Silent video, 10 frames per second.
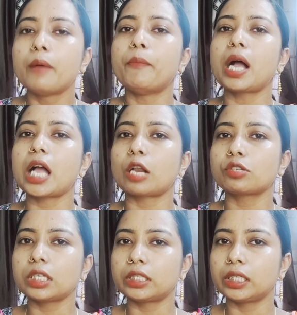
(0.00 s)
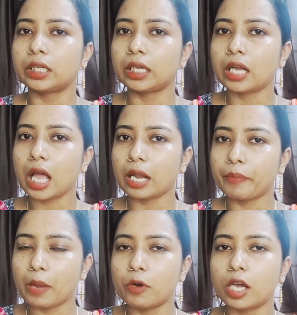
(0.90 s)
বা কারোর সাথে খারাপ
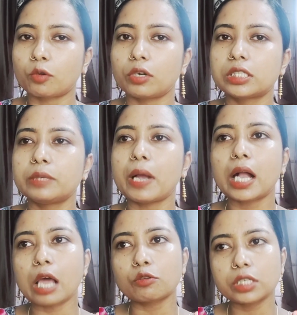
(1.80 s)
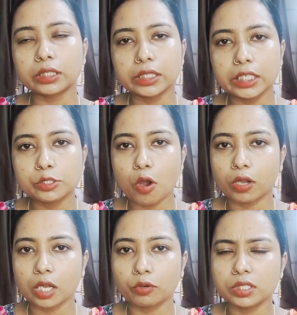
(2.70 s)
ব্যবহার করেছি বা কারোর সাথে গিয়ে
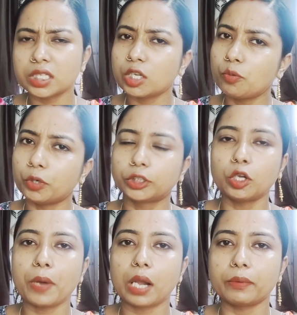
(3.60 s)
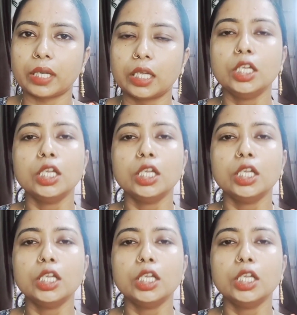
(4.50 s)
ঝগড়া করেছি কেউ বলতেও পারবে না